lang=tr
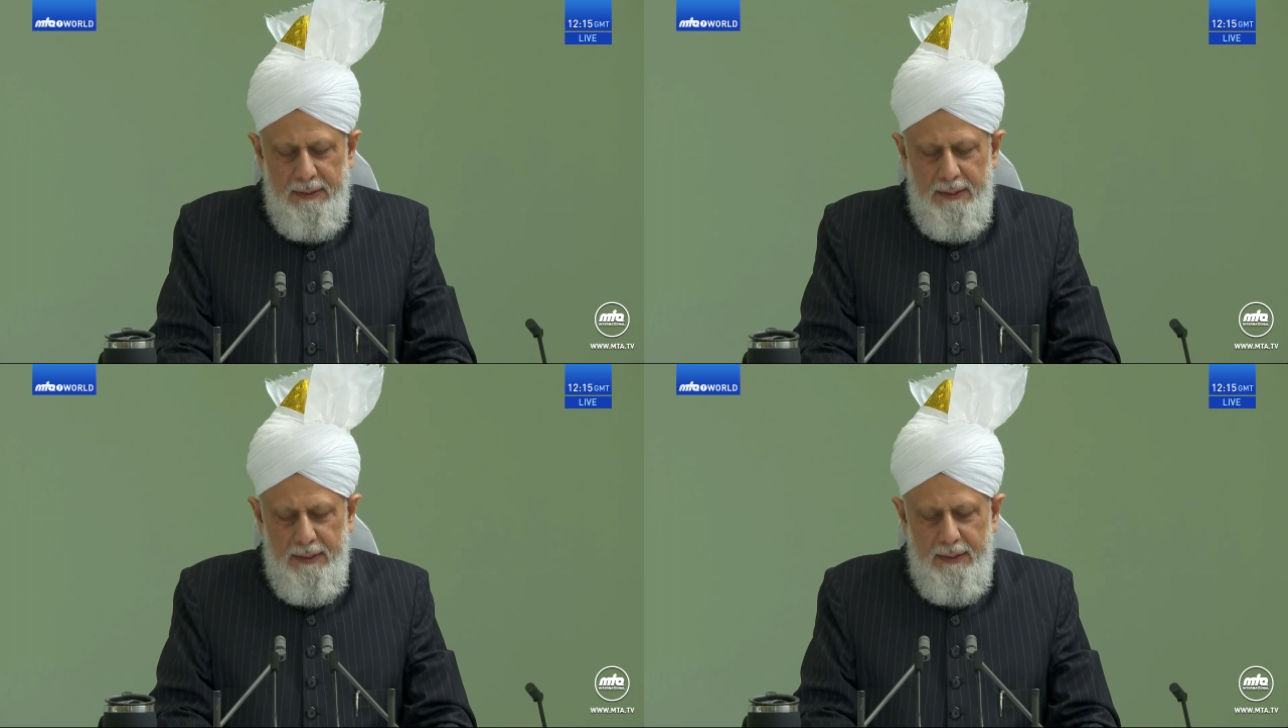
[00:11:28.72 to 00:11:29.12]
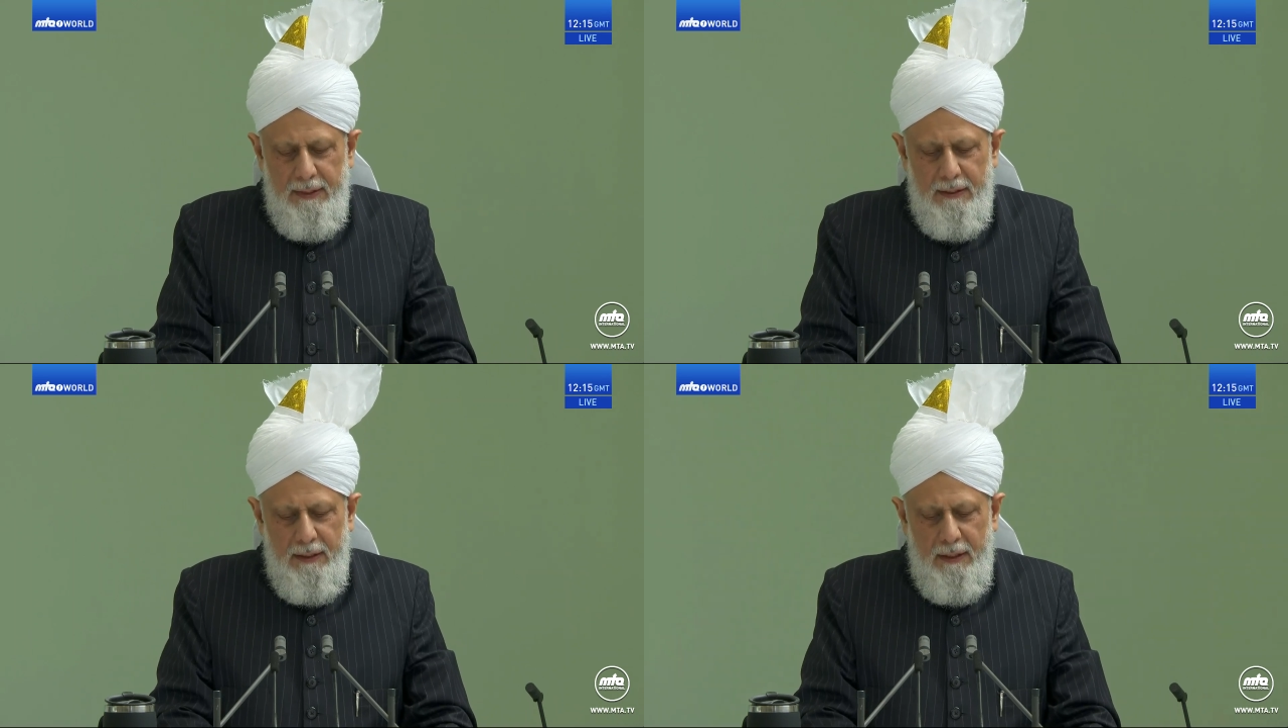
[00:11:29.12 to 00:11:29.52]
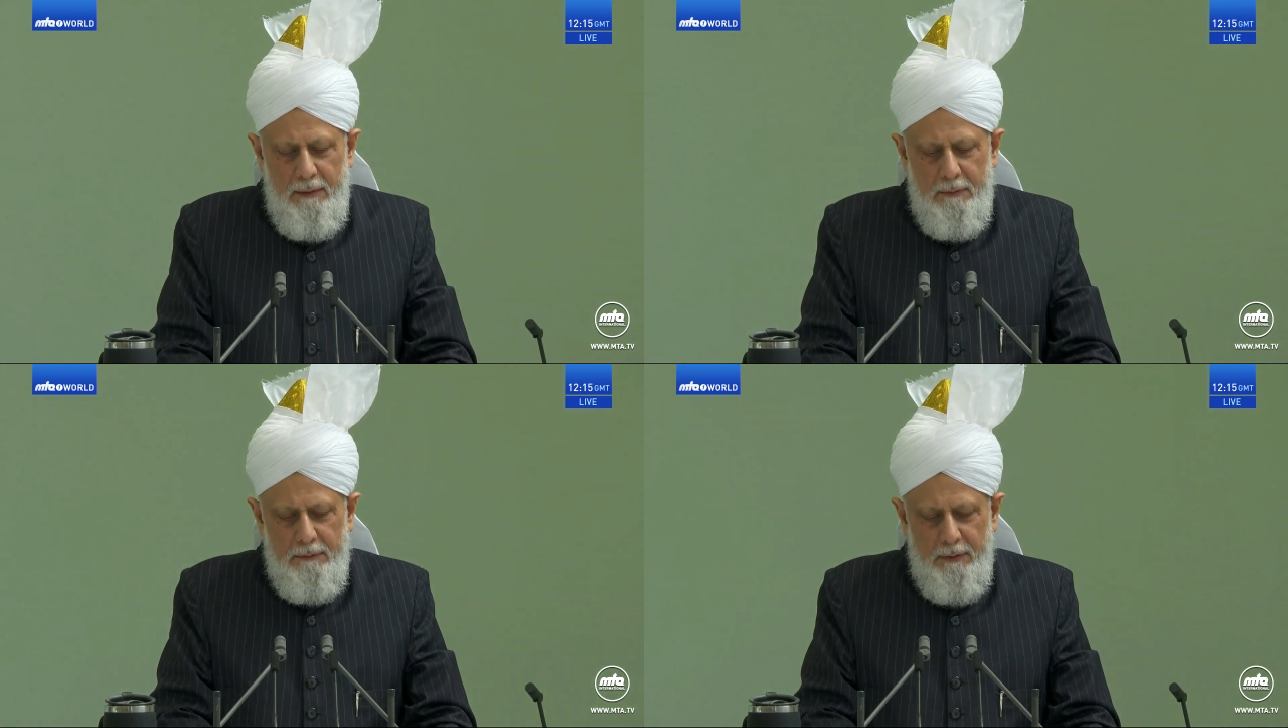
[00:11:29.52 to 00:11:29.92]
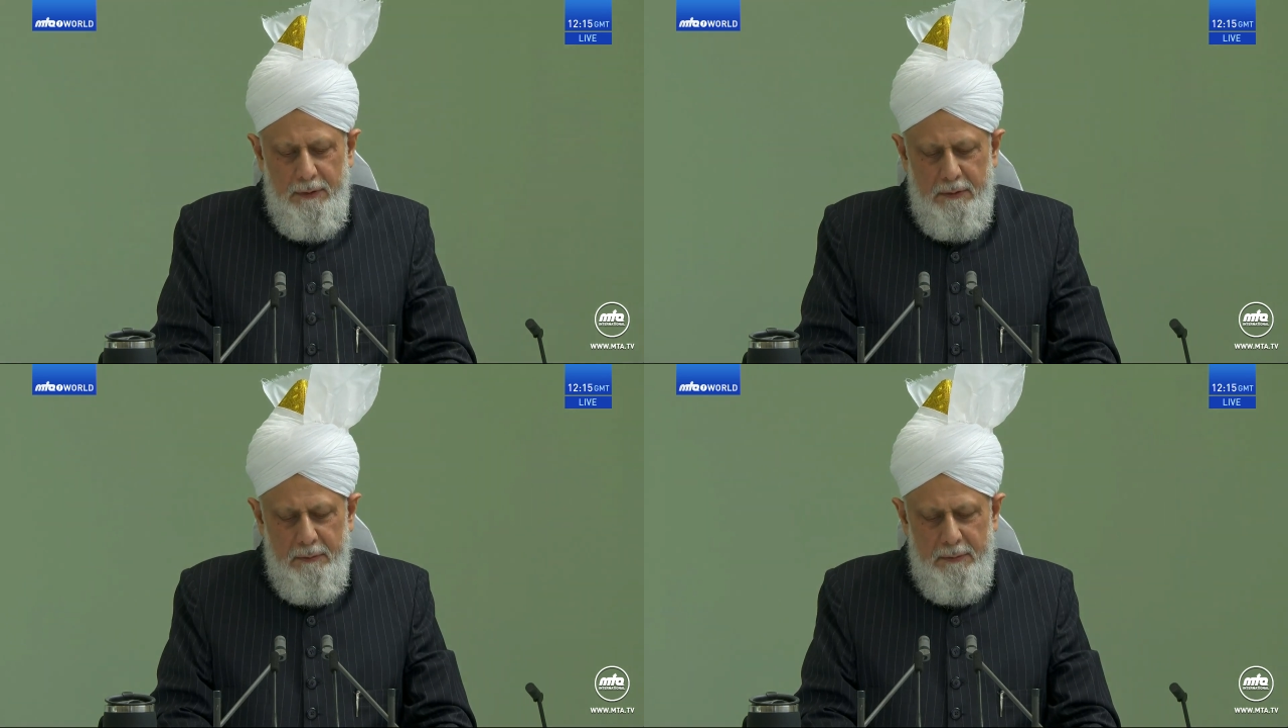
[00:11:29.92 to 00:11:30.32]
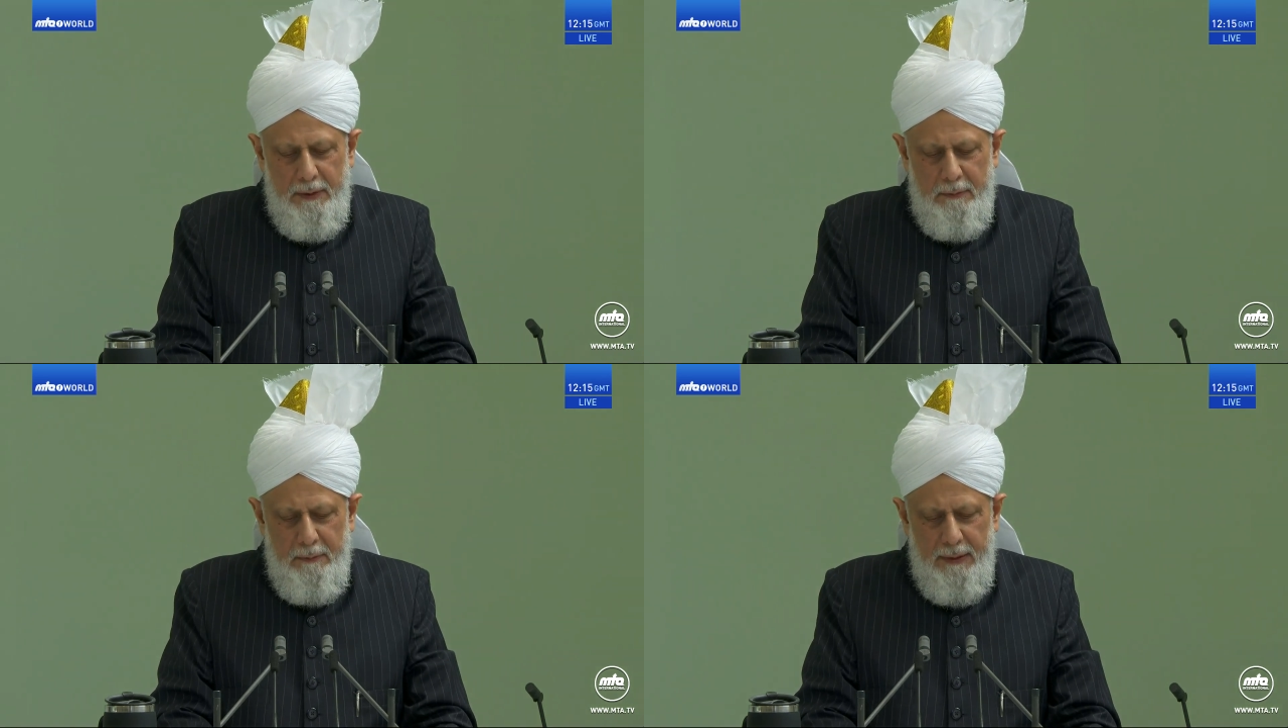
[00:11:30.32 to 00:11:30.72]
Beni Nazır
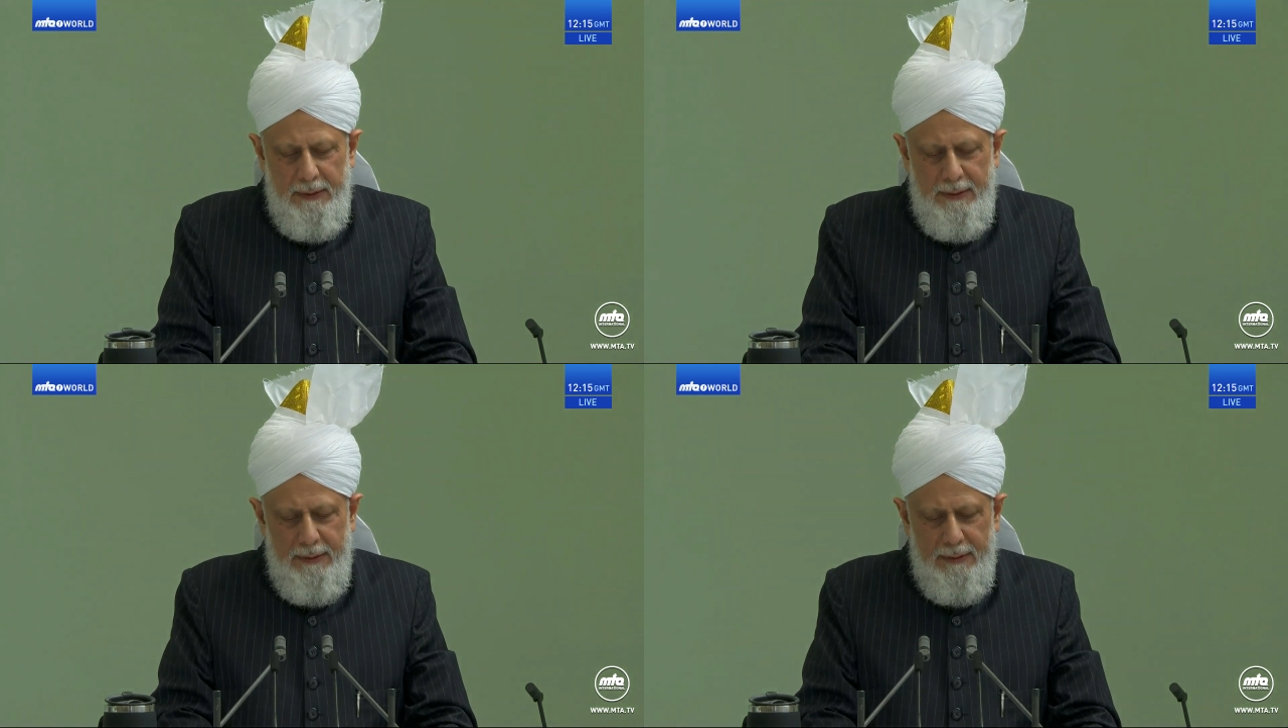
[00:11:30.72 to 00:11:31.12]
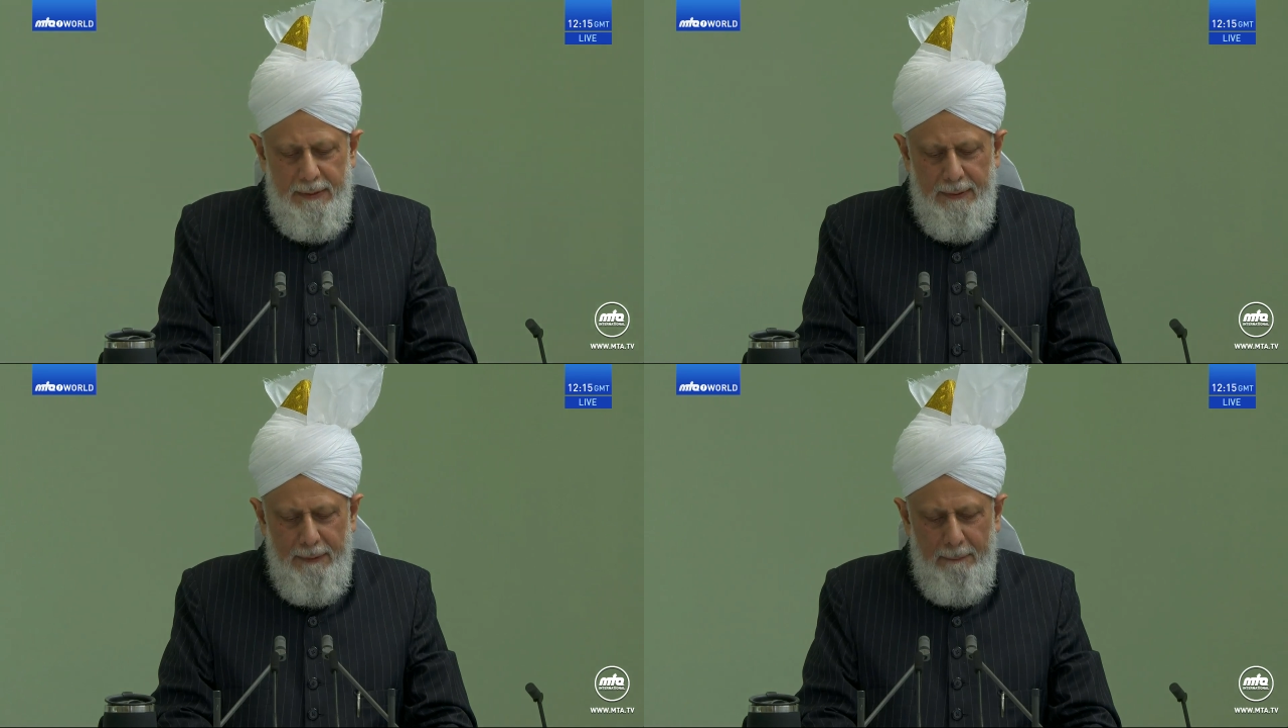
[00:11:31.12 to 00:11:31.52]
bu e,